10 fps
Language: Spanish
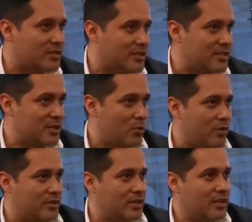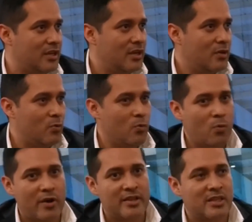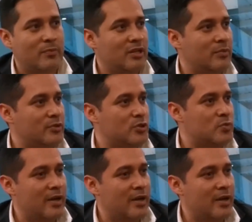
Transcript: Z50. Un 40 milímetros